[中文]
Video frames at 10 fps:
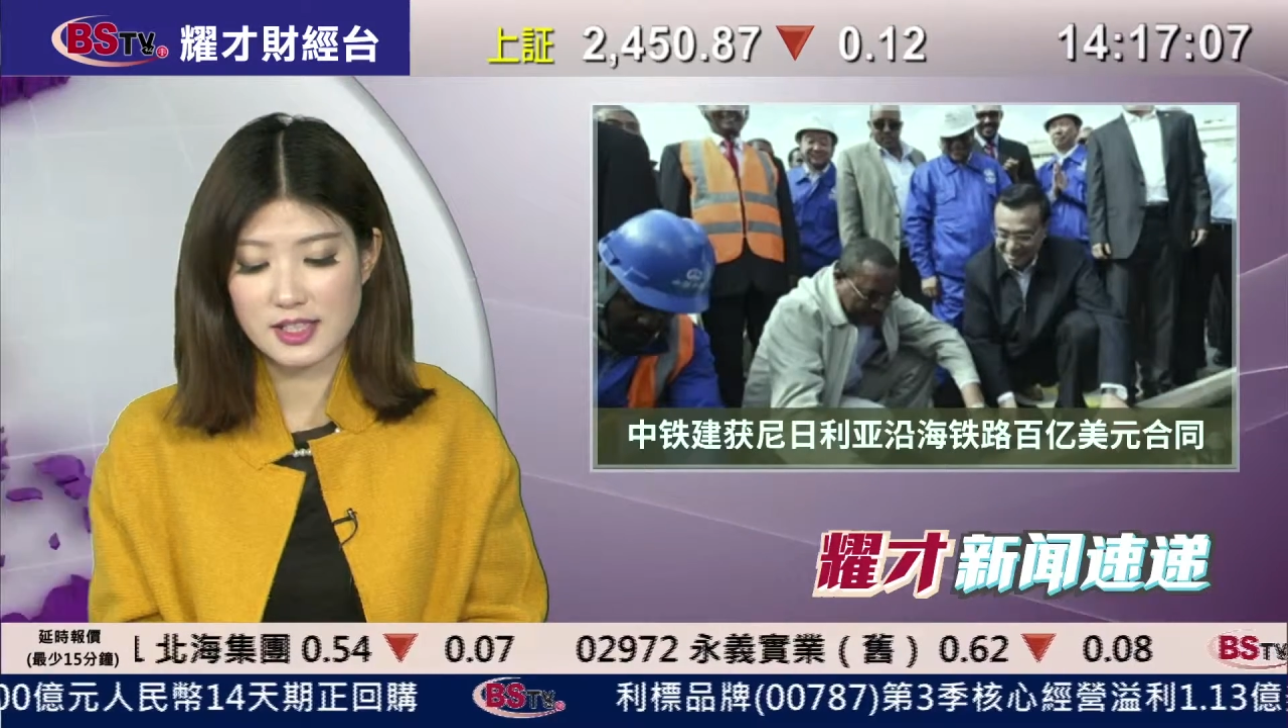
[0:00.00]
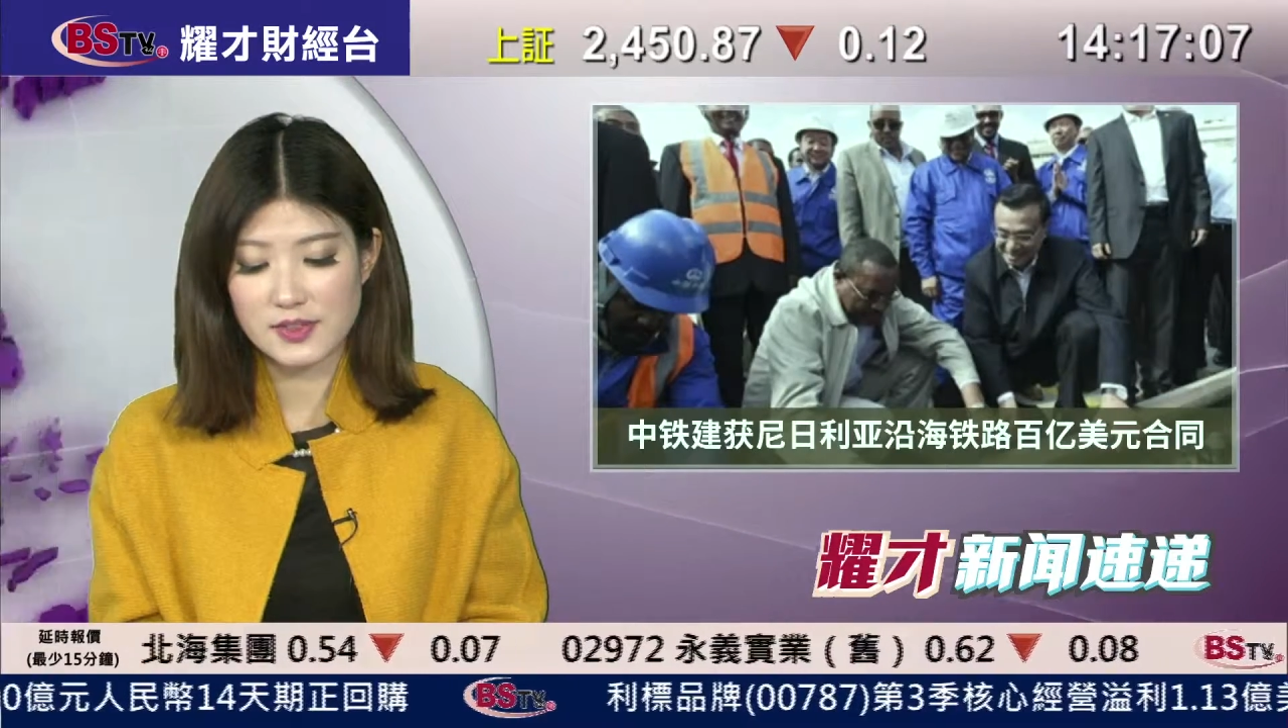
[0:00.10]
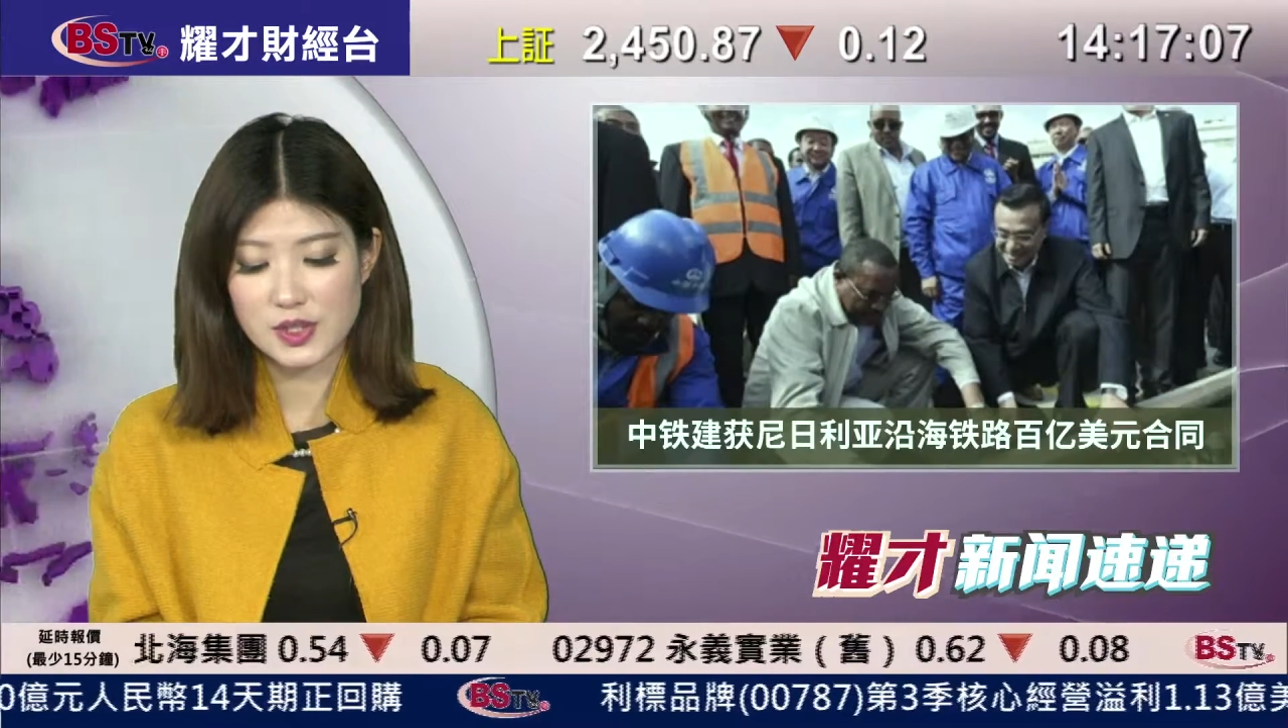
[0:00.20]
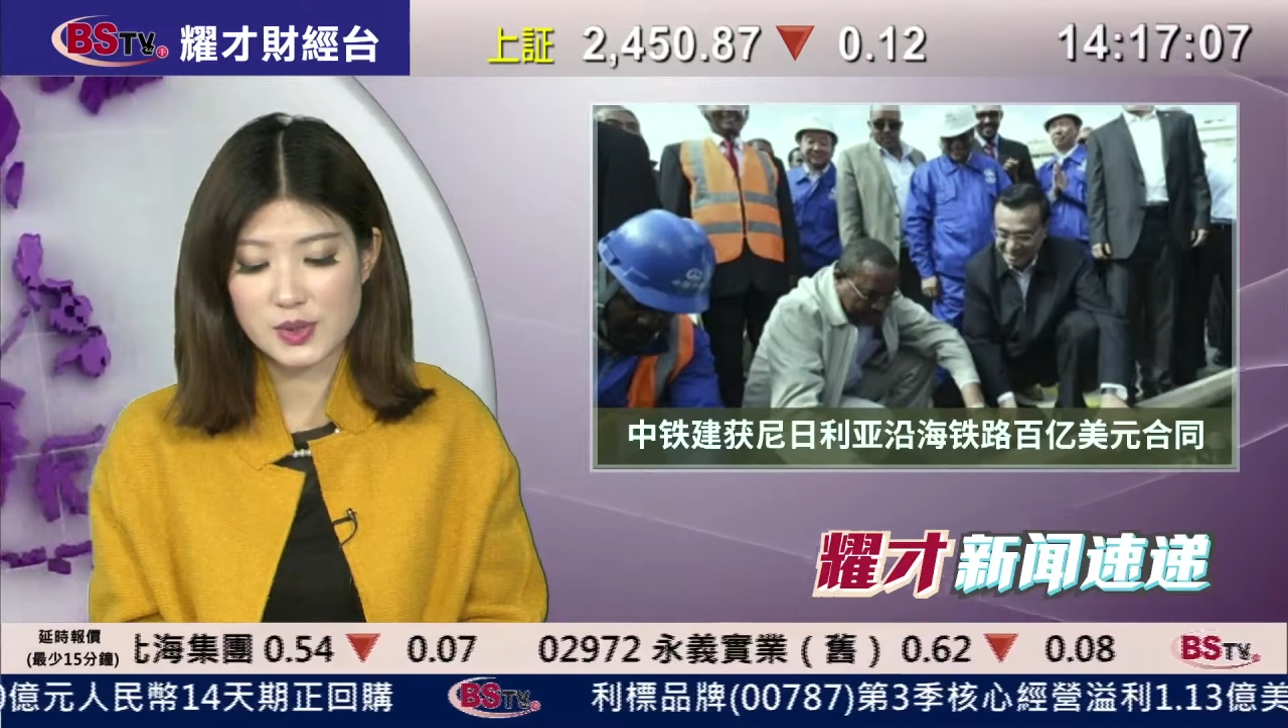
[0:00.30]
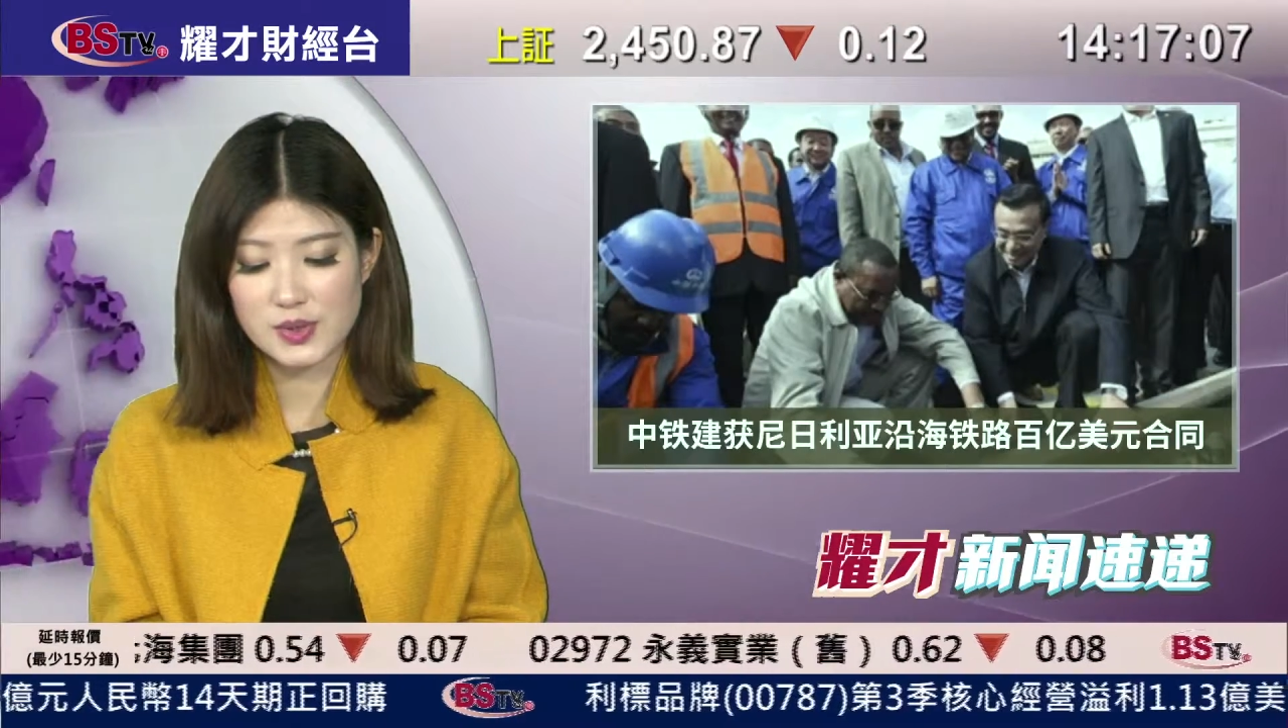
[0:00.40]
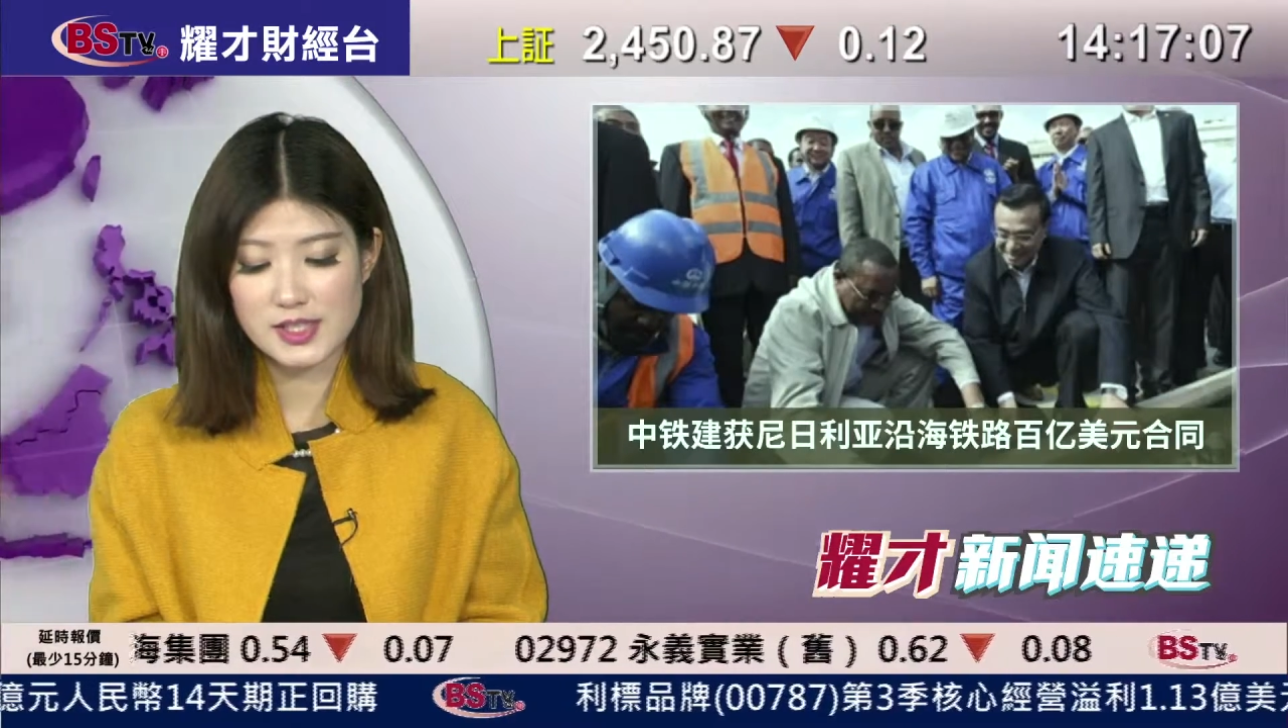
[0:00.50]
党委书